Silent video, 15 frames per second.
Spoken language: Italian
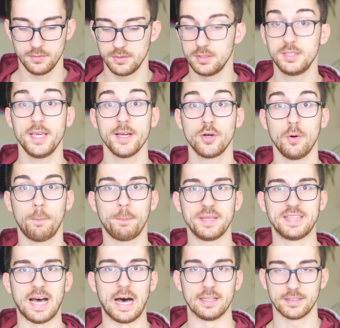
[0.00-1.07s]
Diego
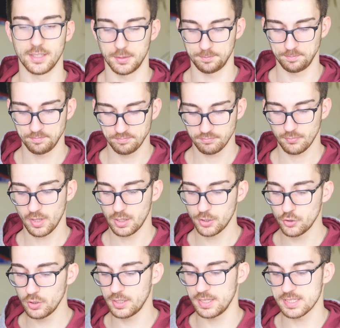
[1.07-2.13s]
Pedata.
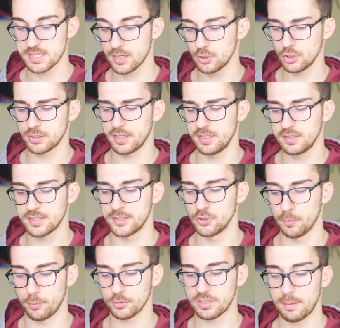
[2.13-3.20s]
Q&A, secondo te
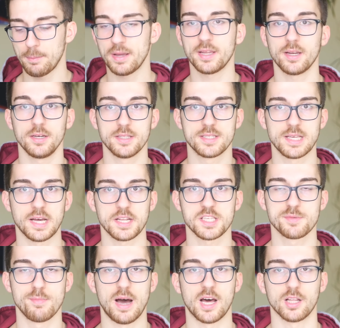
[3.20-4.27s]
Nintendo potrà mai realizzare
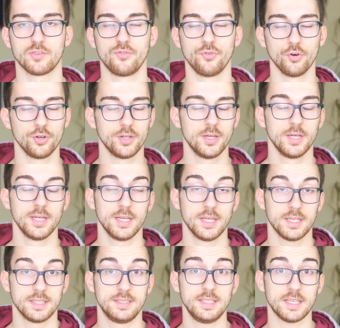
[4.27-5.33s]
smartphone
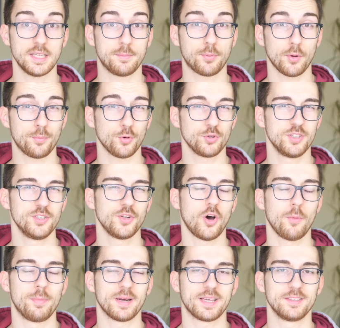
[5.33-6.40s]
Direi proprio di
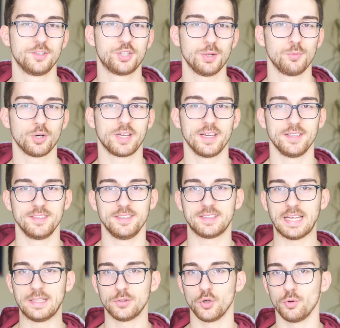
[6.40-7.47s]
no, perché diciamo che
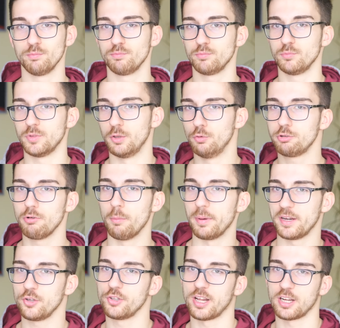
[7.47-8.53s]
Nintendo nell'ultimo
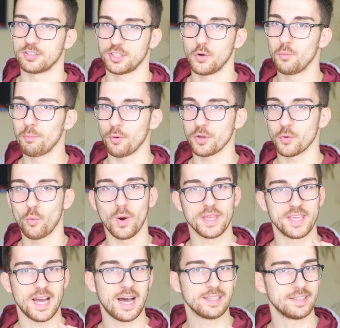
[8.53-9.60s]
periodo era già un po'
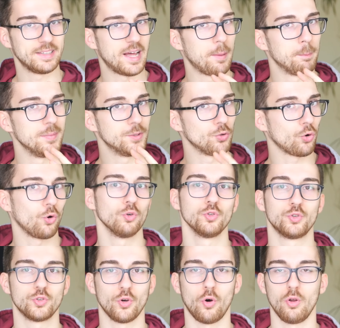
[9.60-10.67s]
inguagliata in ambito
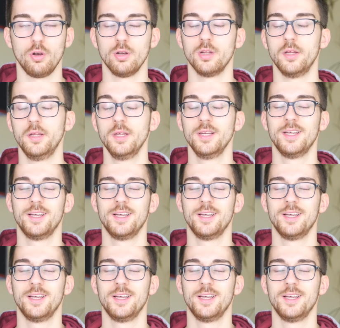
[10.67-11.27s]
console,